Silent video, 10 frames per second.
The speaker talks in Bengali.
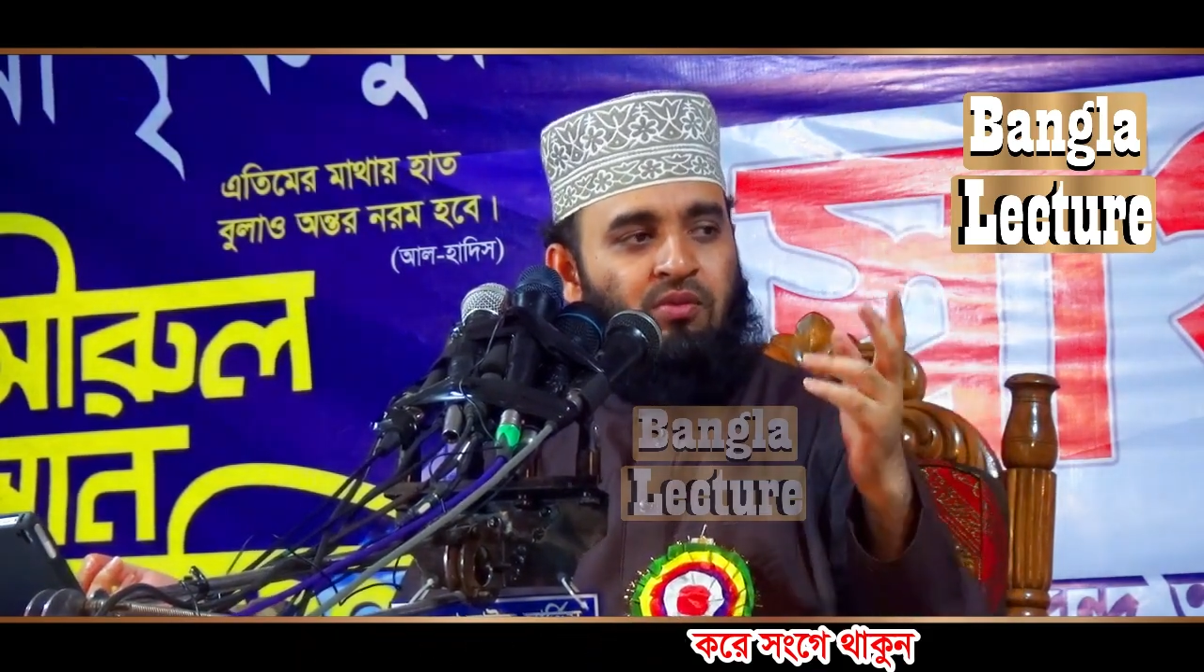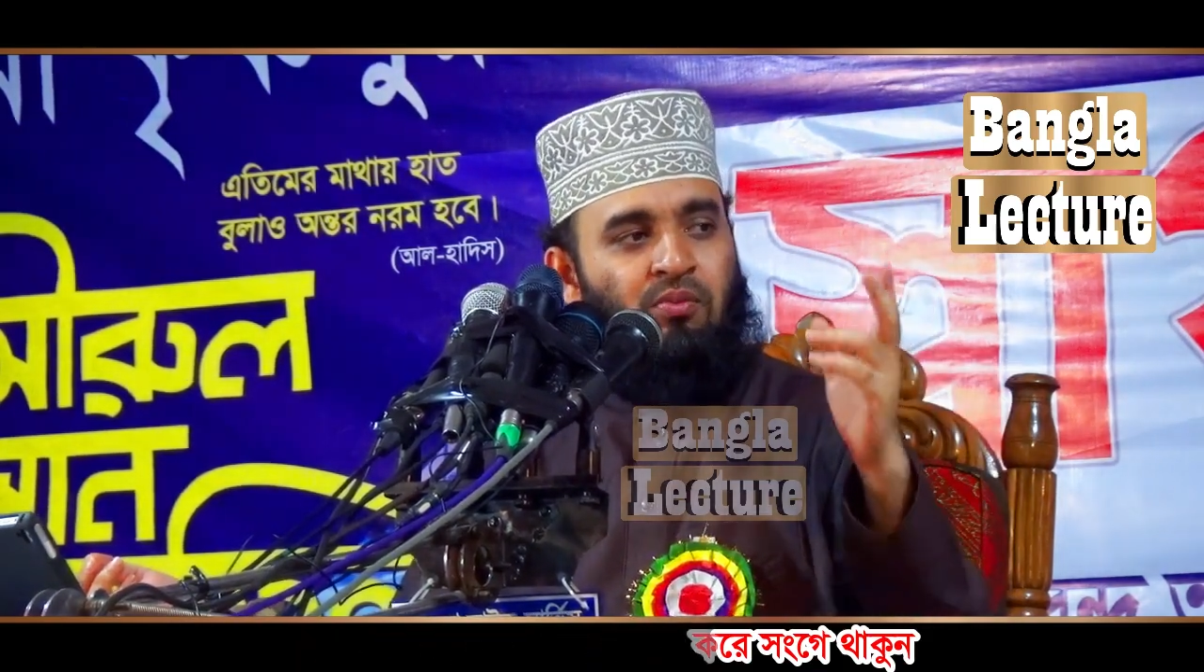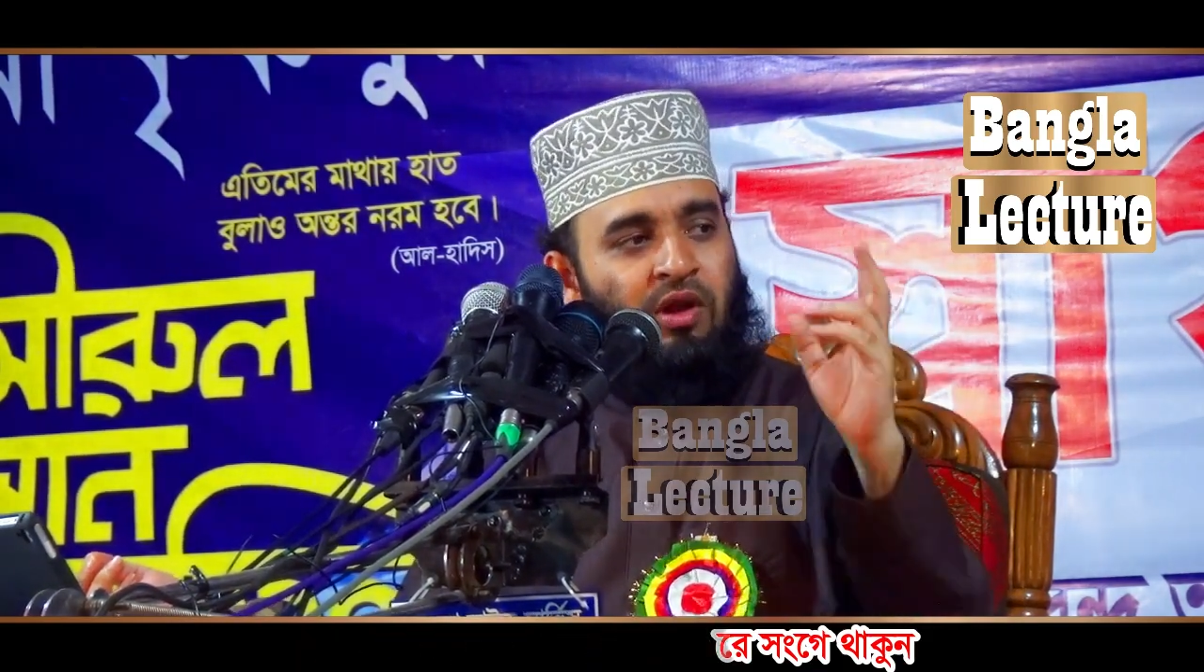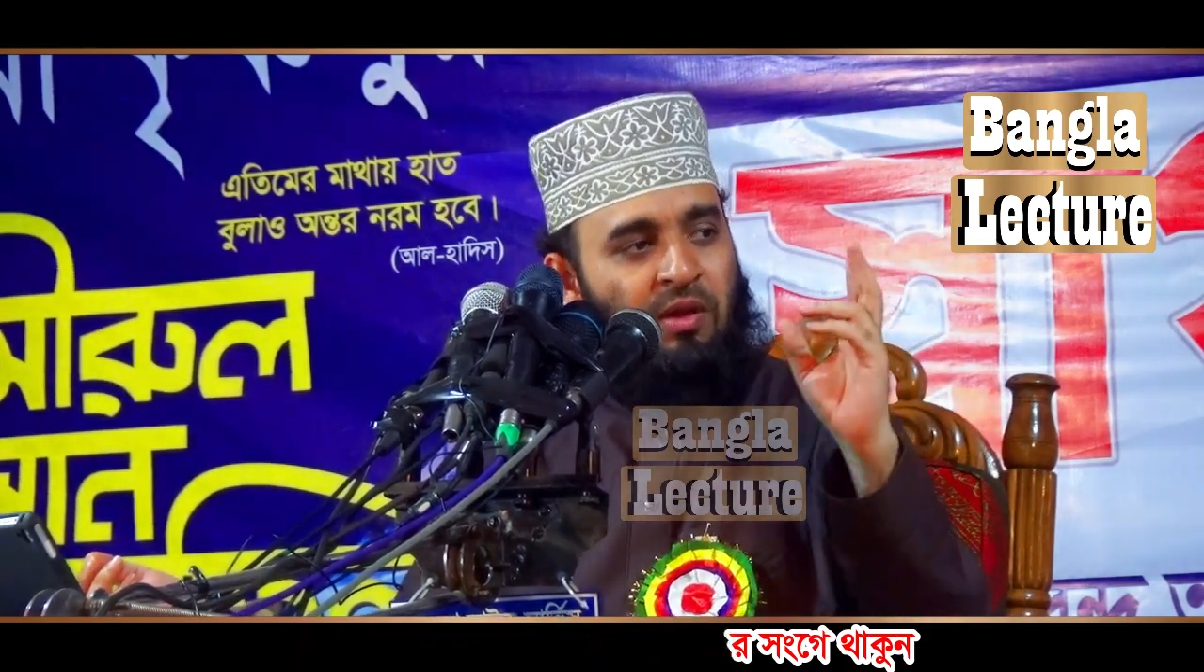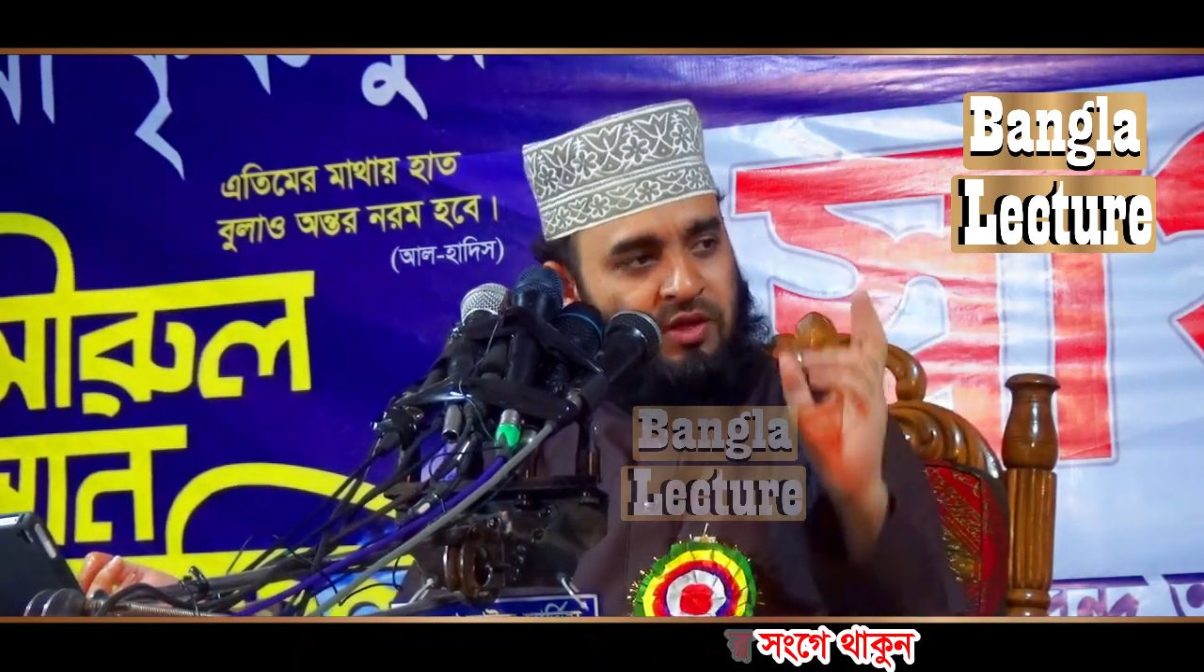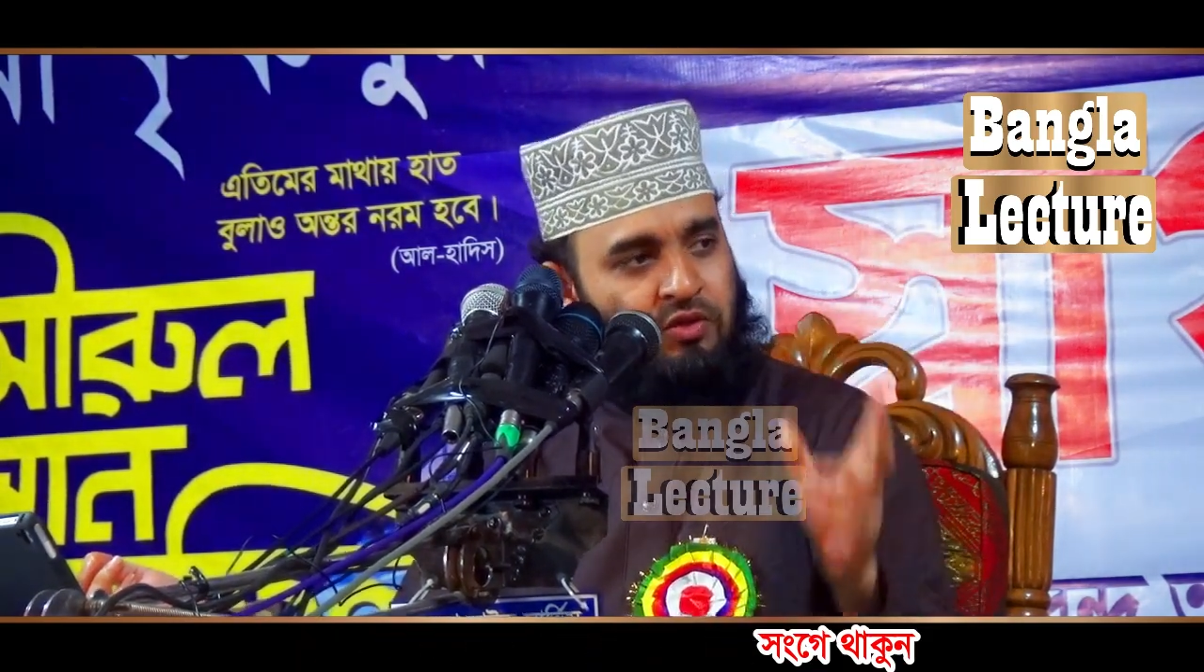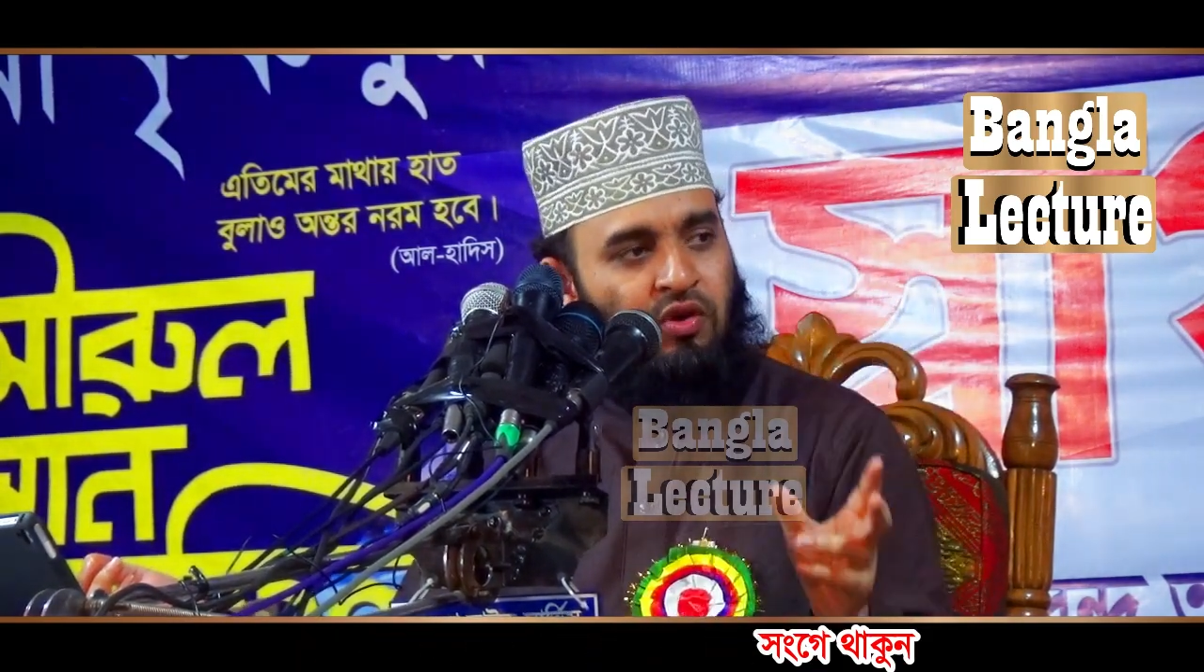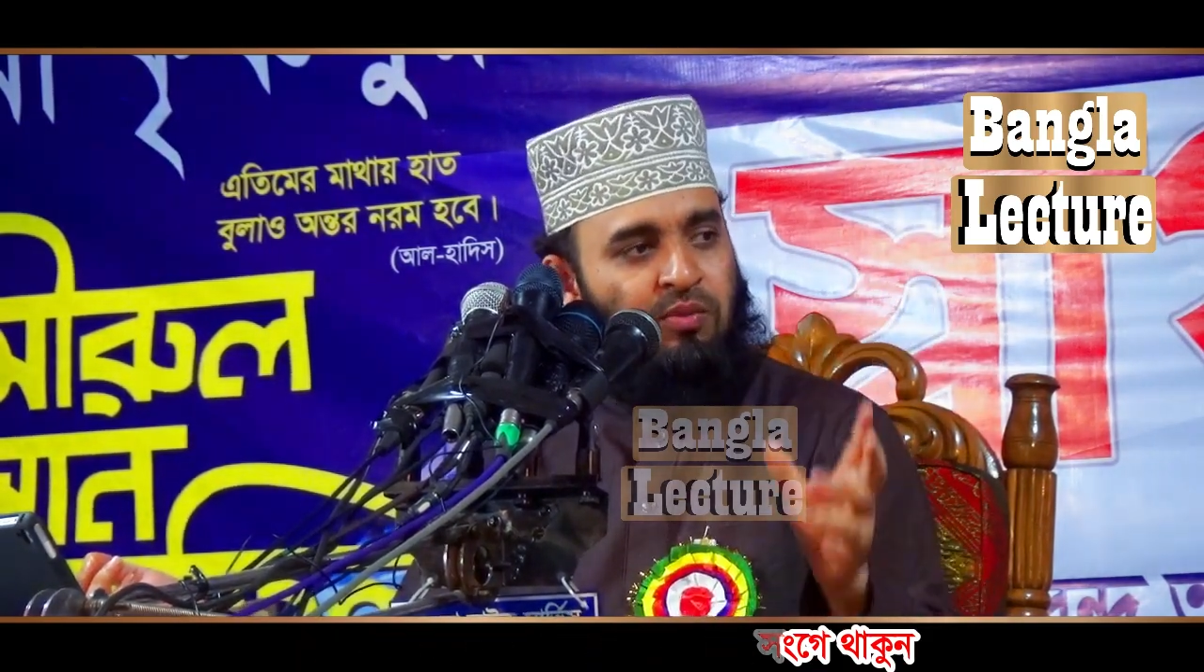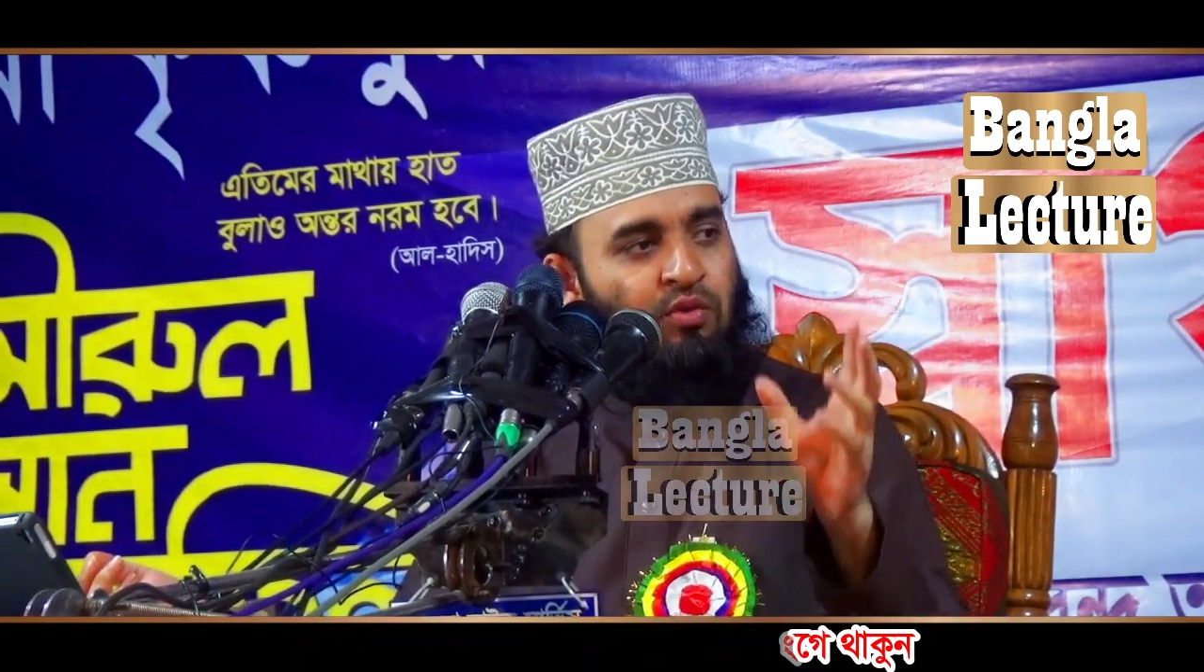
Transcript: বলা মাত্রই